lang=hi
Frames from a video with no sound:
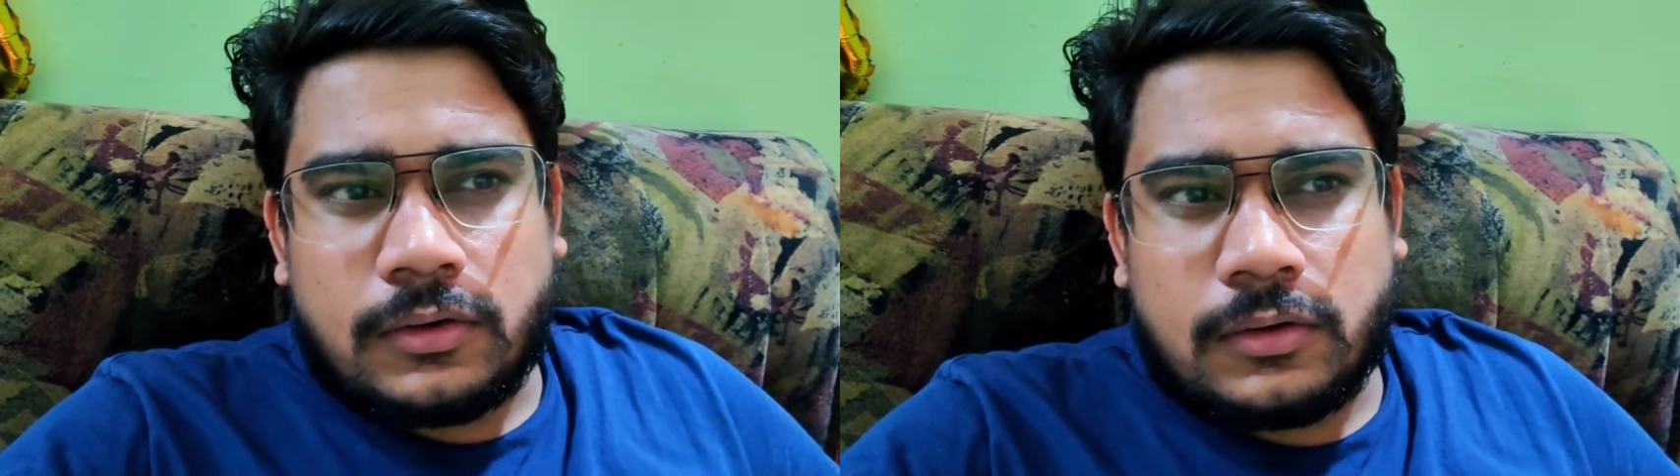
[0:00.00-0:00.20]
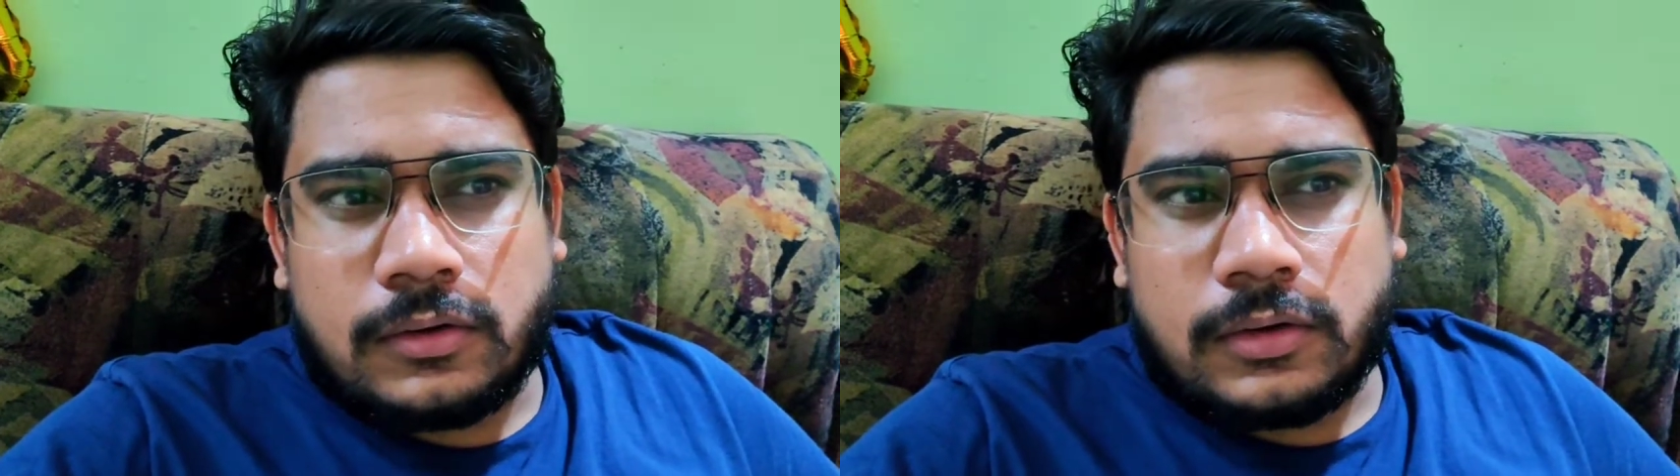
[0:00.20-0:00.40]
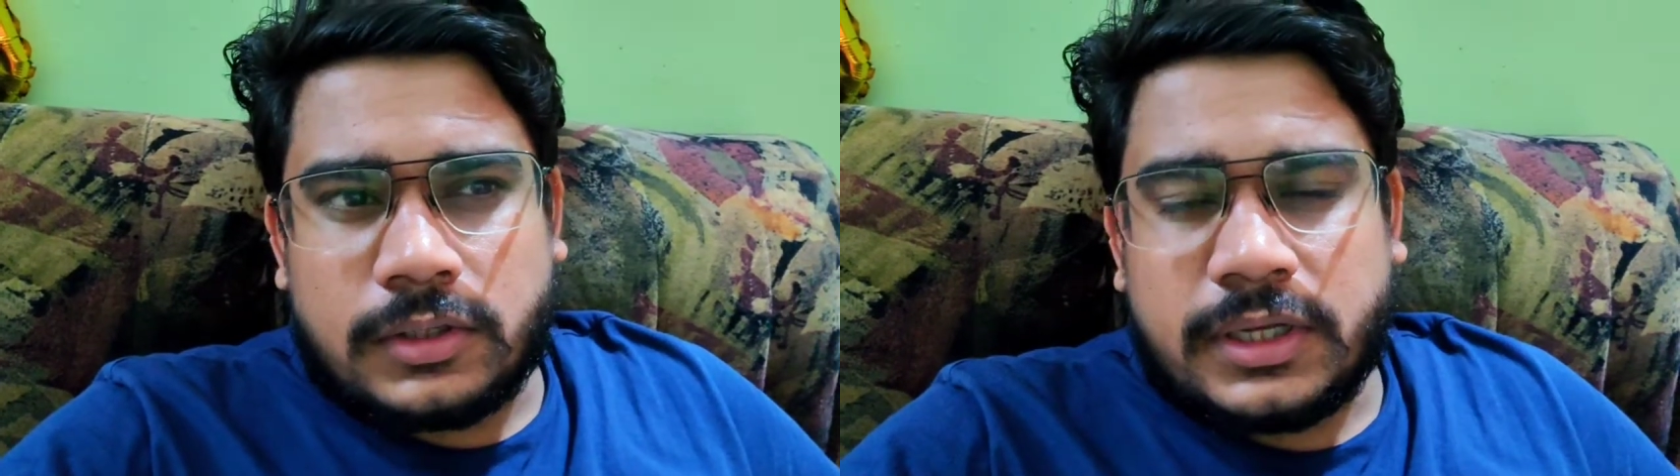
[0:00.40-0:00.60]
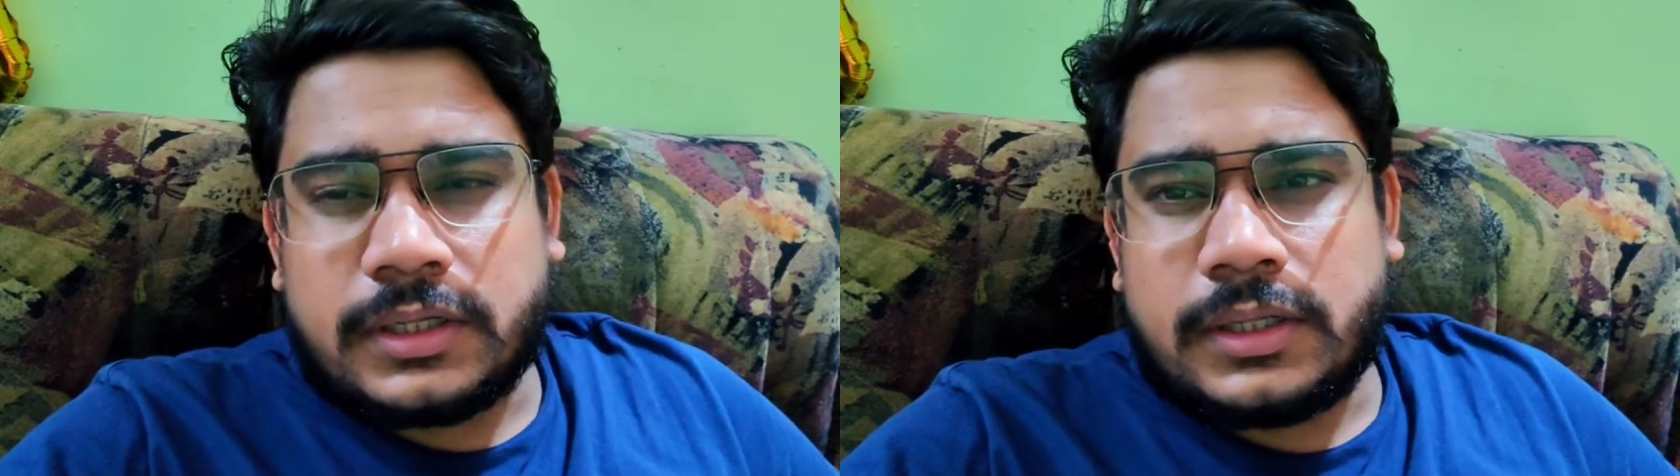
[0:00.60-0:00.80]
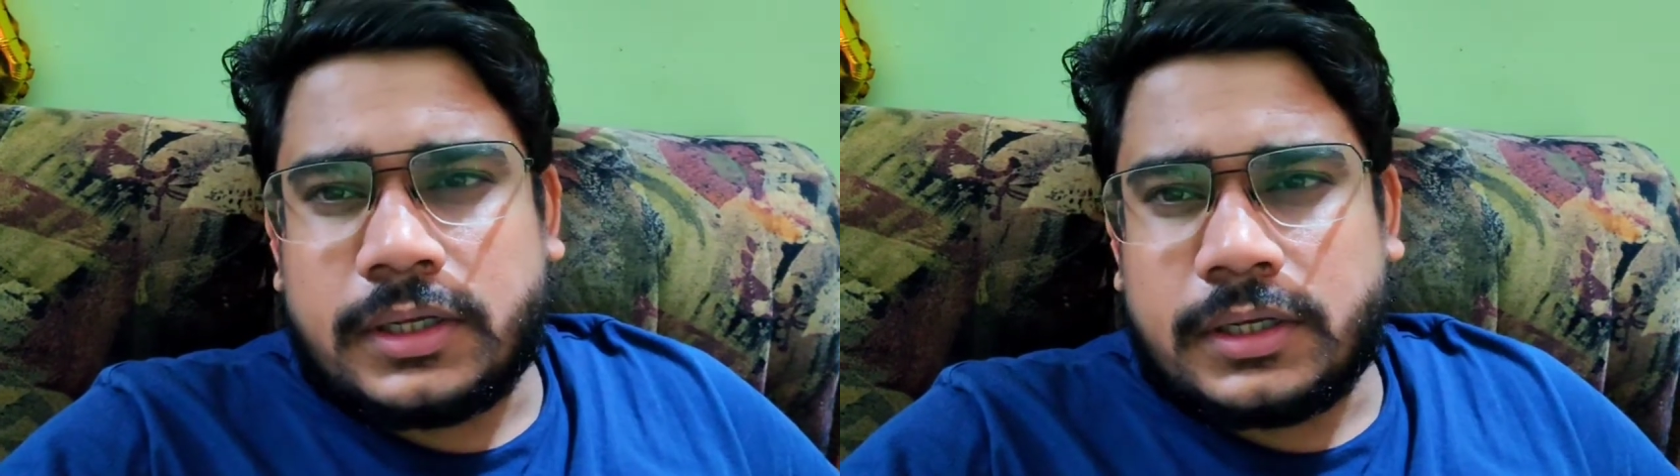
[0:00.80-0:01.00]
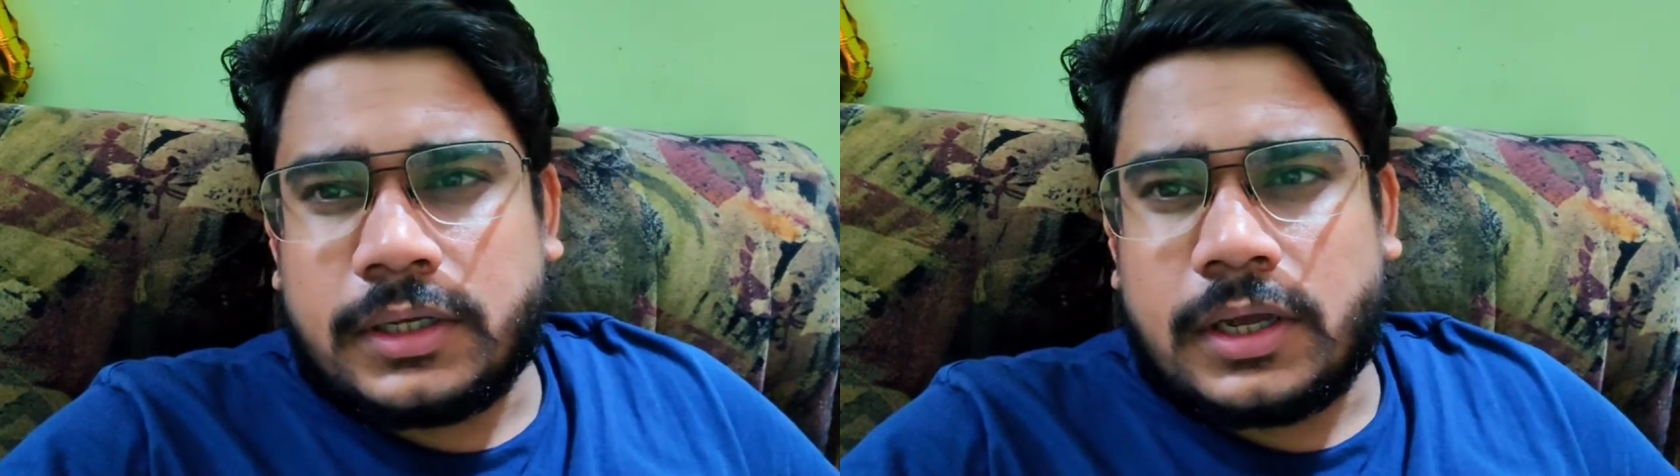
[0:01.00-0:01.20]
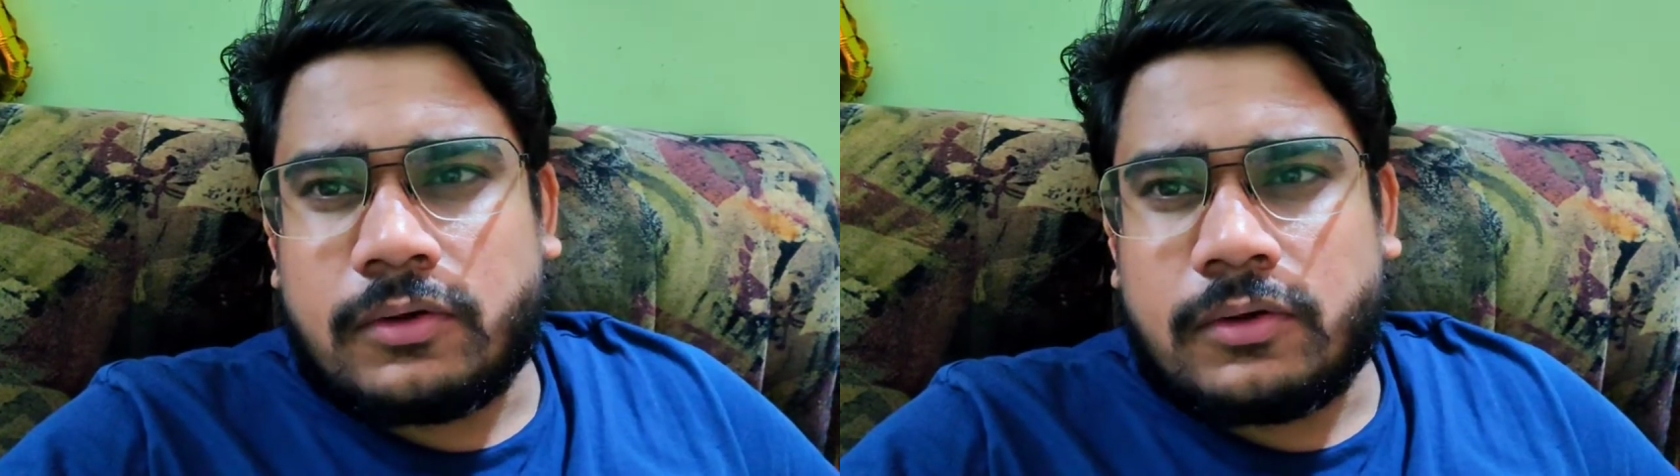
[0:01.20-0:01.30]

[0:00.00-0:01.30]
और देखते हैं कि क्या